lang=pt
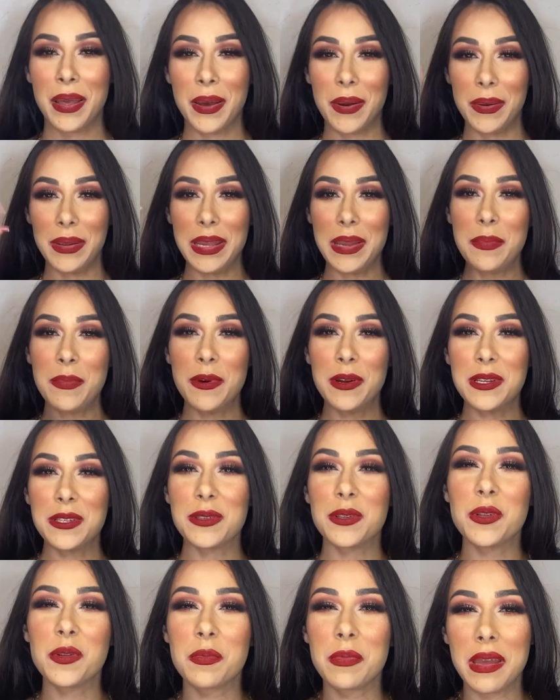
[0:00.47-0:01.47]
Oi, amores,
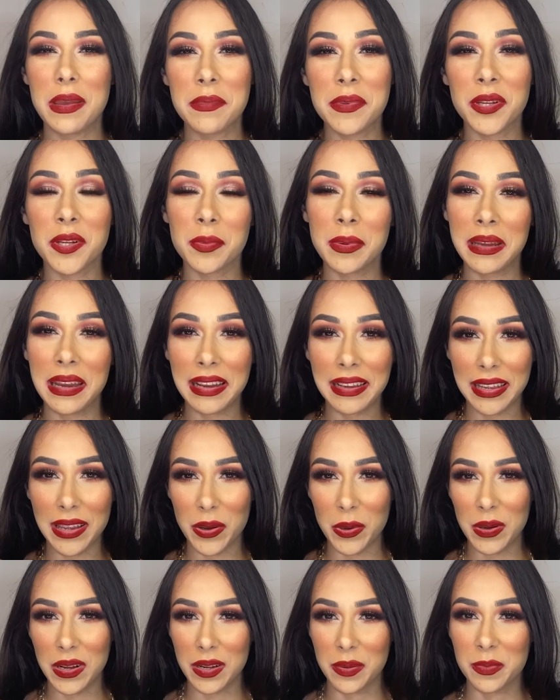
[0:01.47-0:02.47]
tudo bem? Meu nome é Raquel
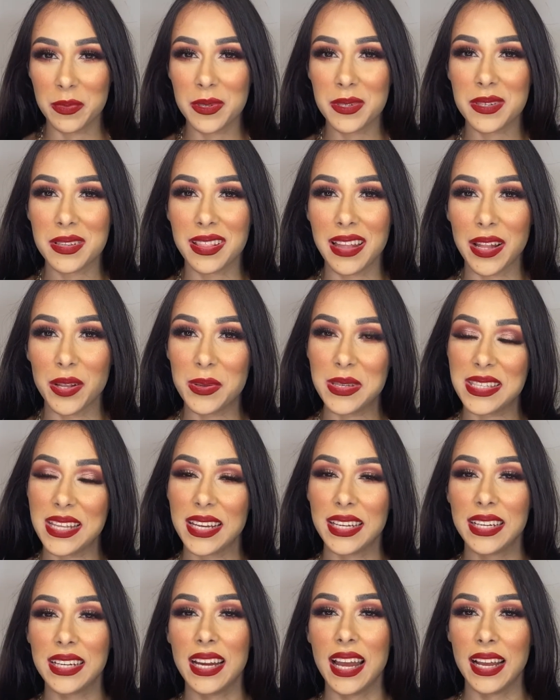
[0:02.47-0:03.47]
Ramos, lá do
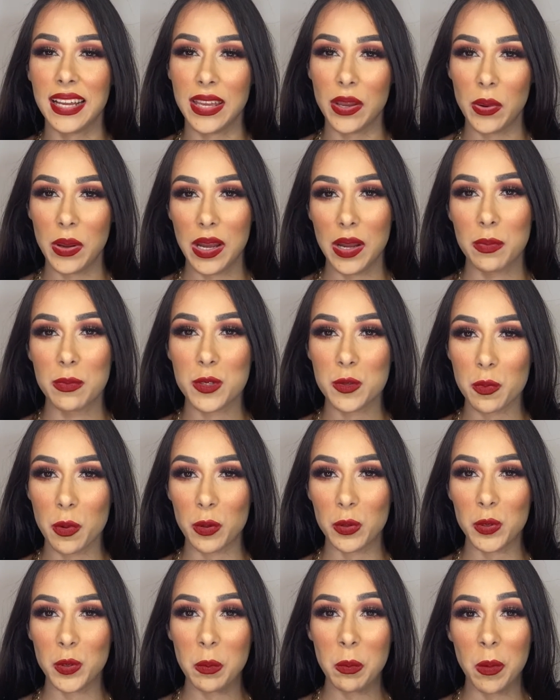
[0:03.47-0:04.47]
Instagram
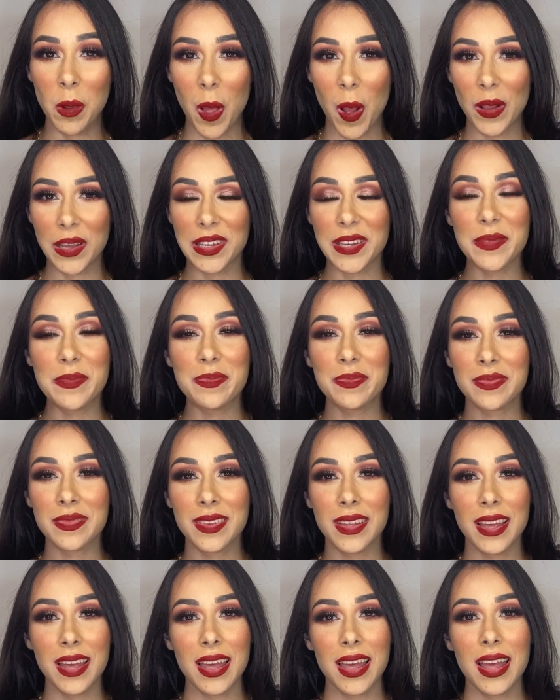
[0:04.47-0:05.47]
raquelramos.blog.
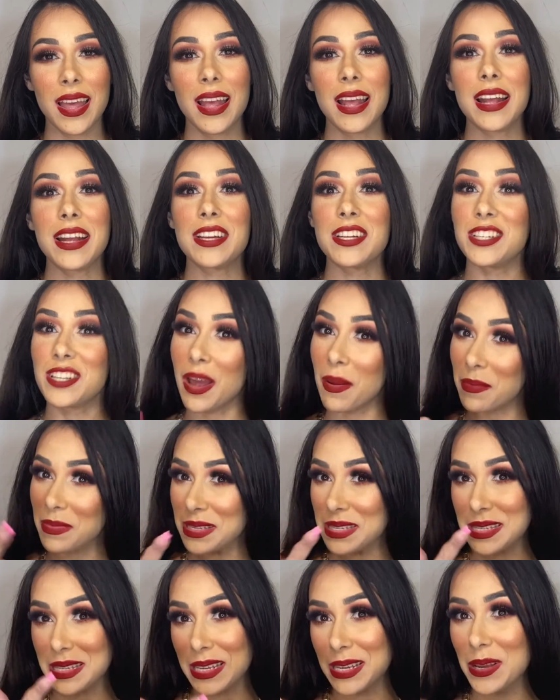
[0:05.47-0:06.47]
Já me
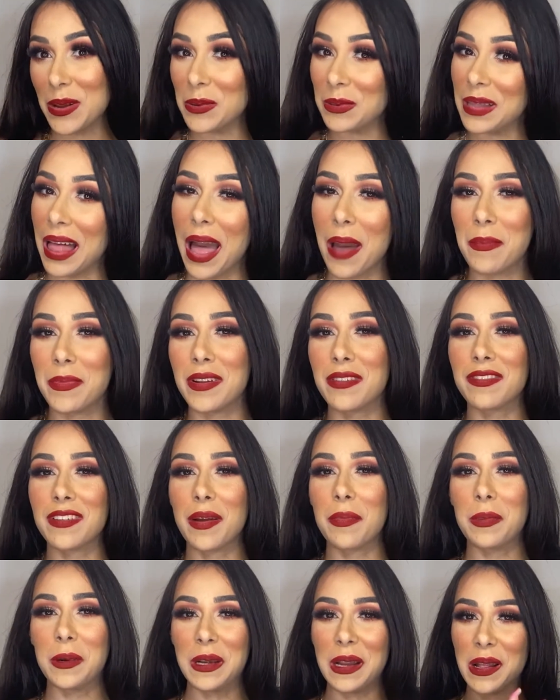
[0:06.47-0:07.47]
sigam lá para ficar
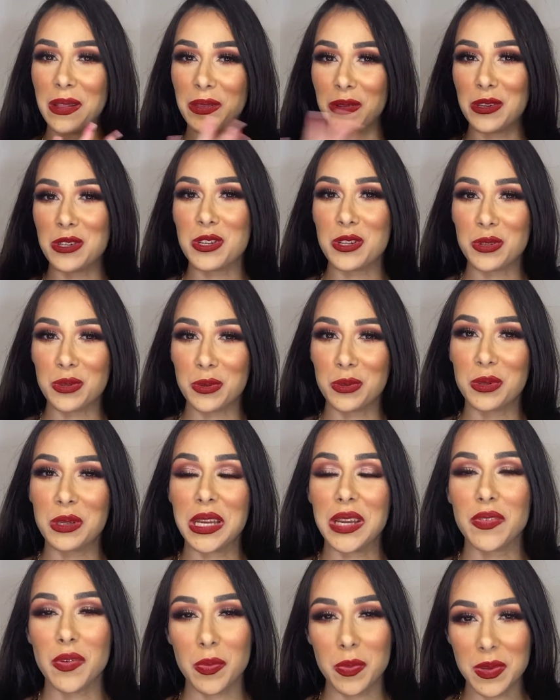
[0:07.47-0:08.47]
por dentro de tudo que eu
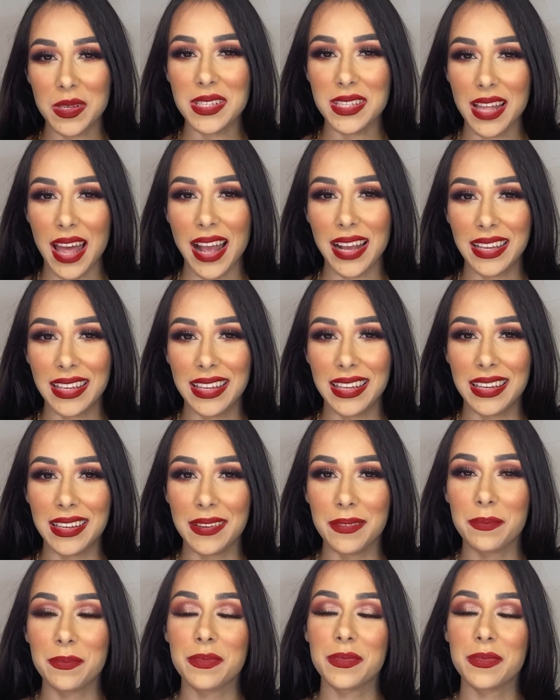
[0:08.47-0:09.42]
vou postar aqui.